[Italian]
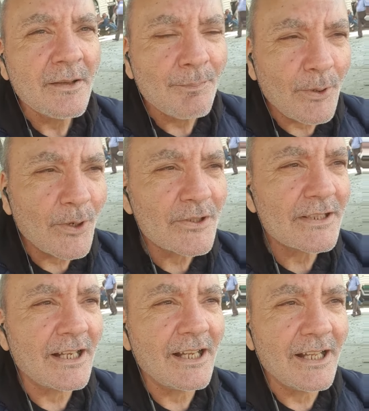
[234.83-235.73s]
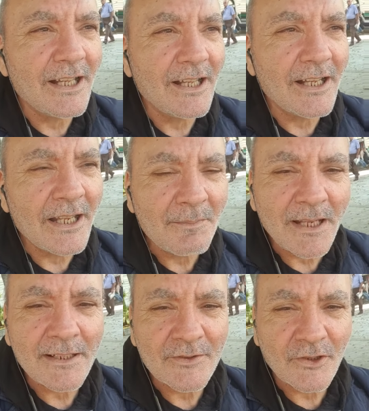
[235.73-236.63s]
possa eh,
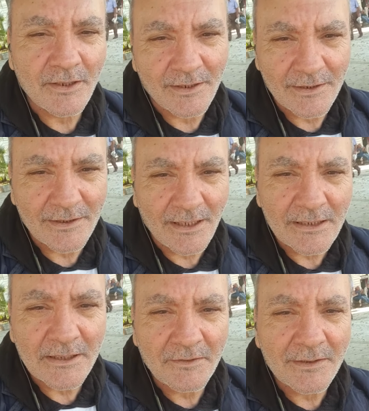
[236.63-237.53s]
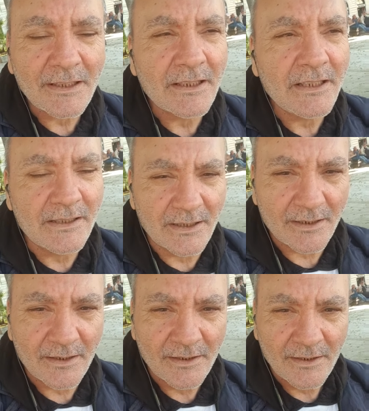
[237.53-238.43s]
emergere in Italia e diventare leader
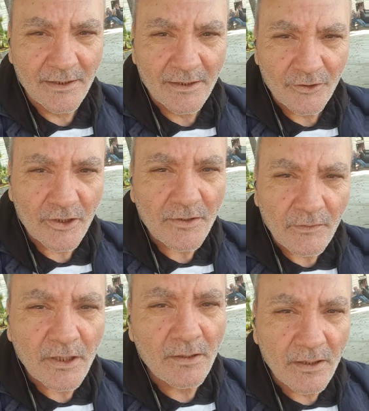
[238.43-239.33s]
cioè se voi